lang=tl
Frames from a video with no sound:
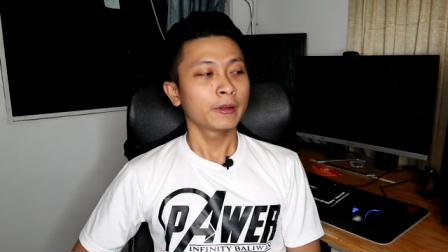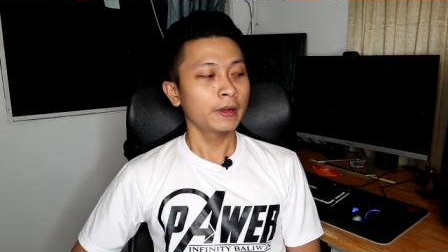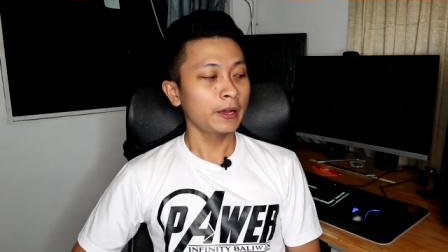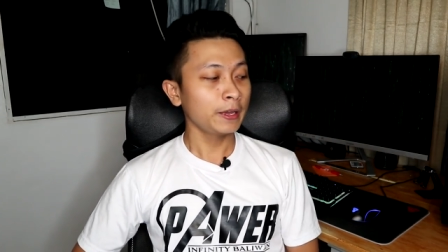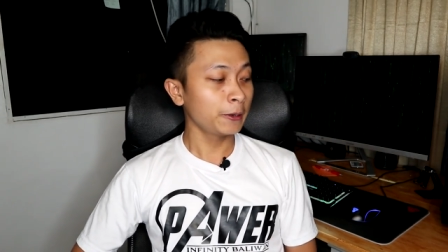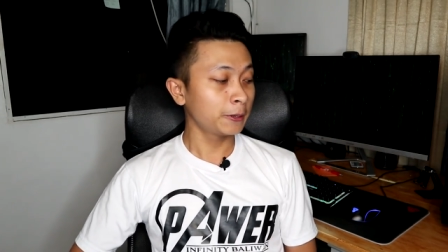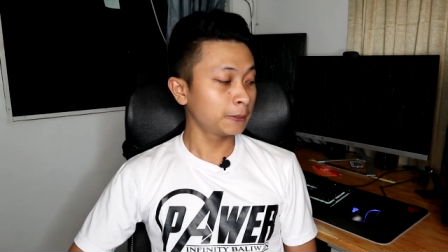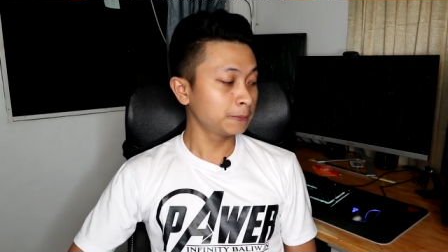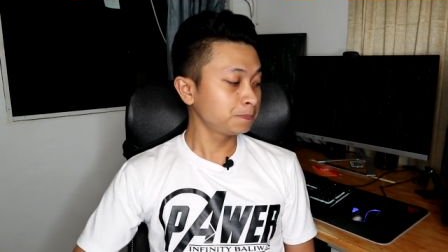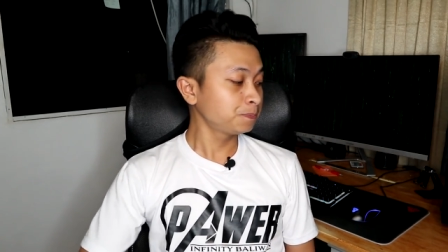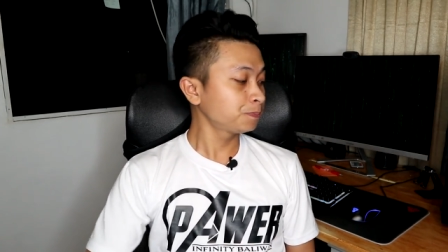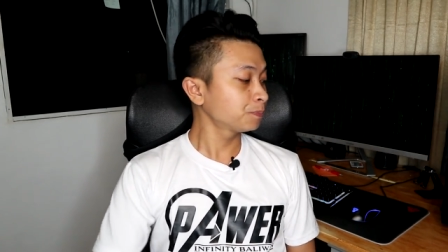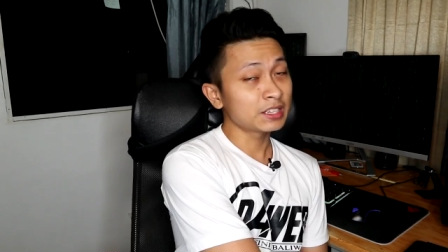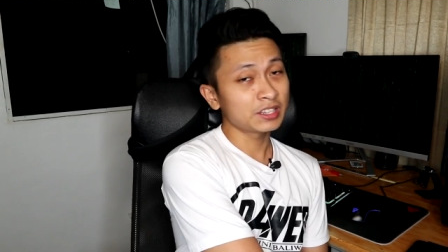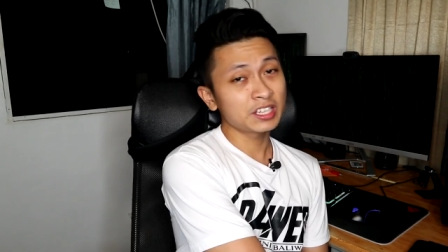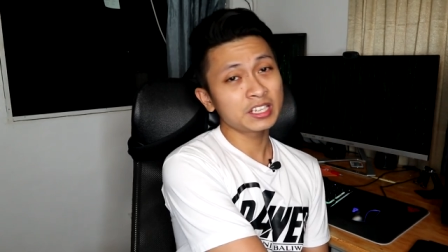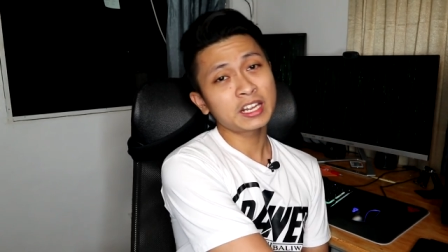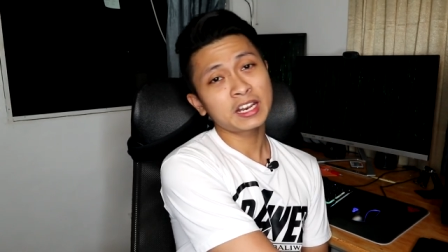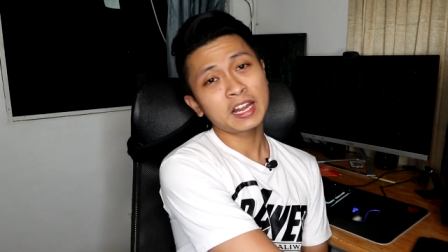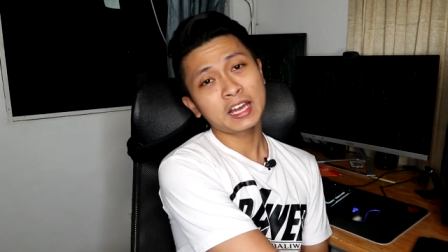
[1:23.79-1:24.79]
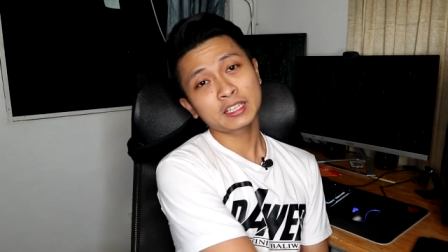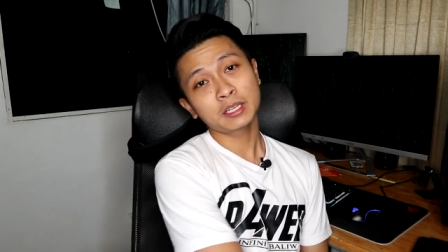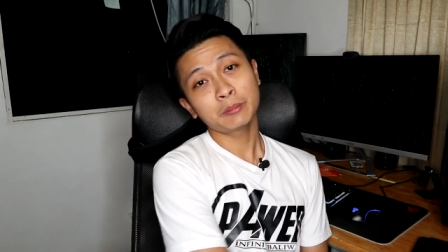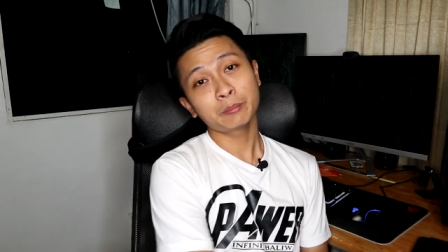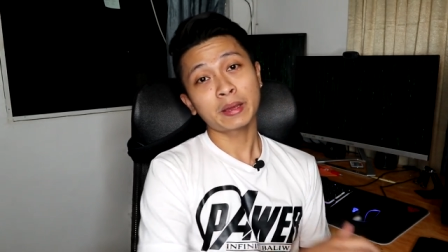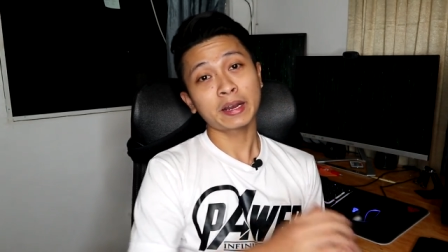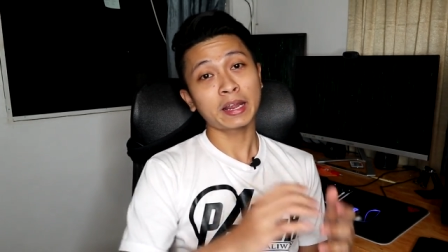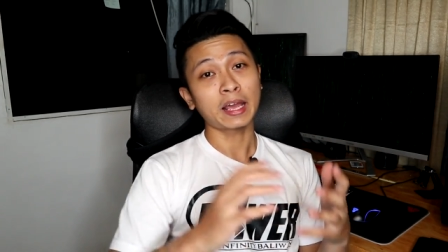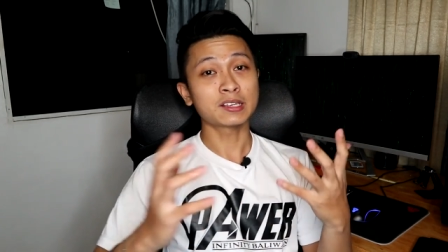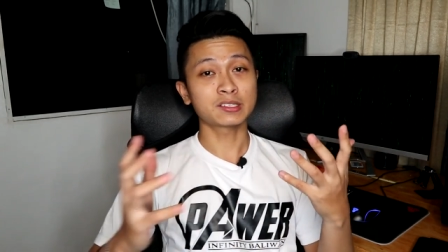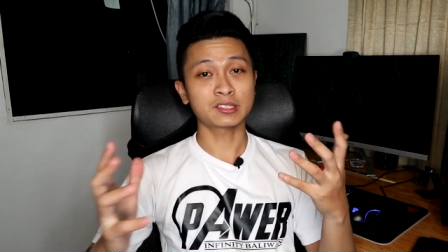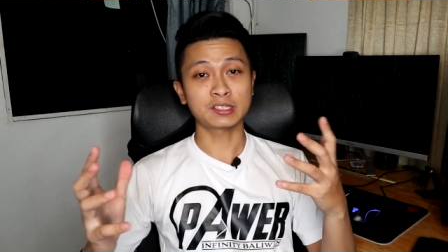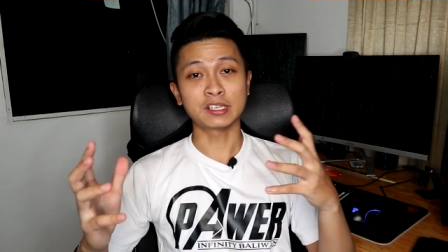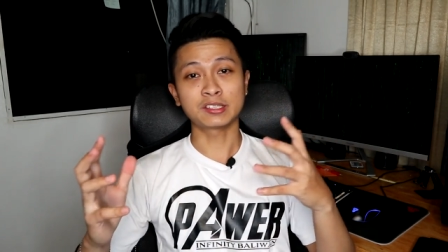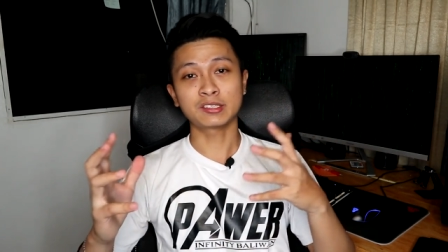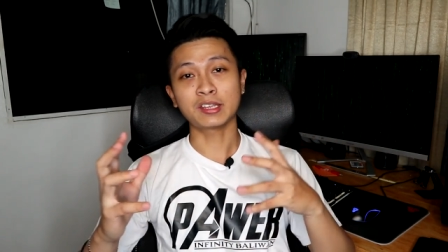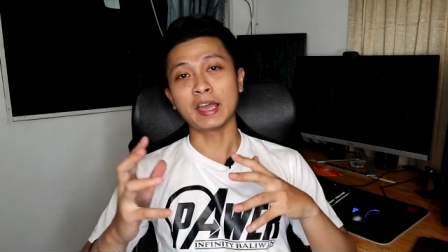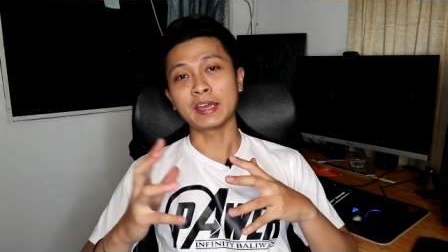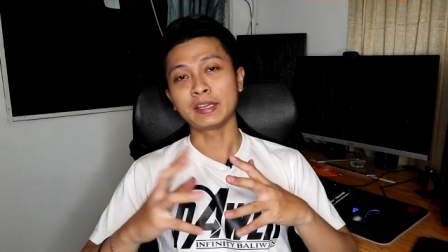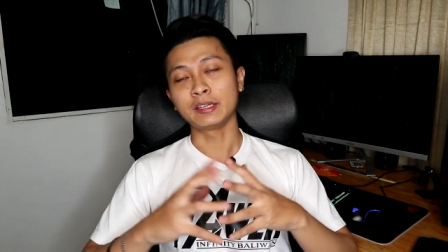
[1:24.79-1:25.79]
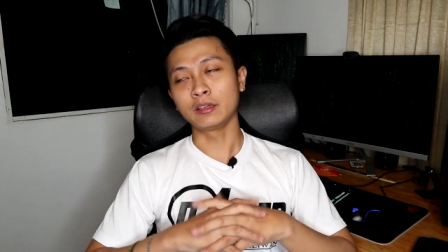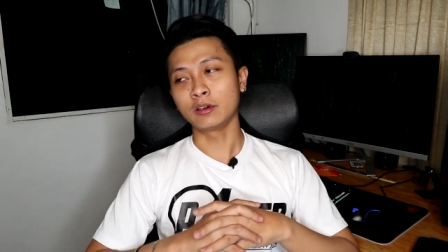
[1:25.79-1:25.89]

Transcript: Ngayon, tingnan natin parehas na side.